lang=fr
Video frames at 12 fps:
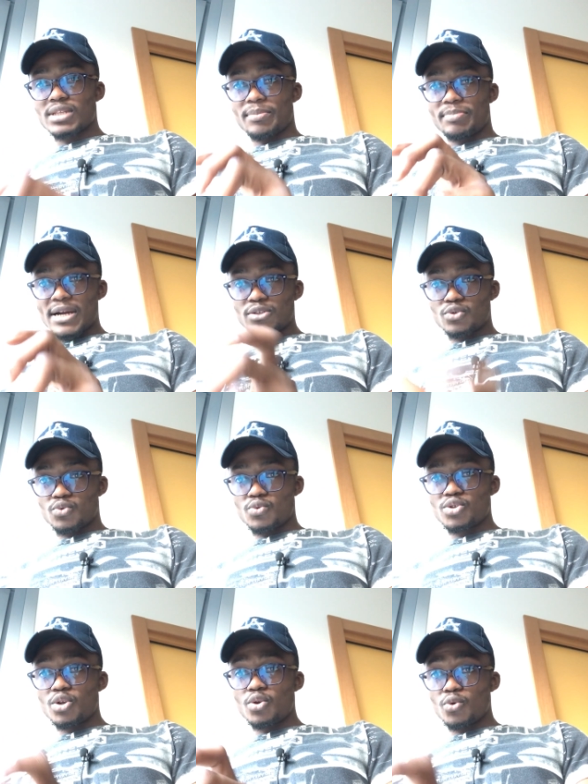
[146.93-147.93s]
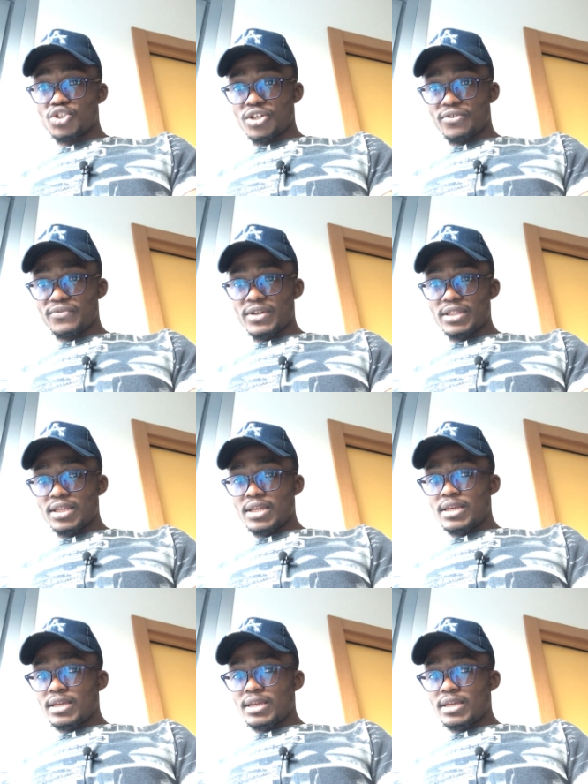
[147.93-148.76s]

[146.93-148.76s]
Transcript: ça part toujours se loger en fait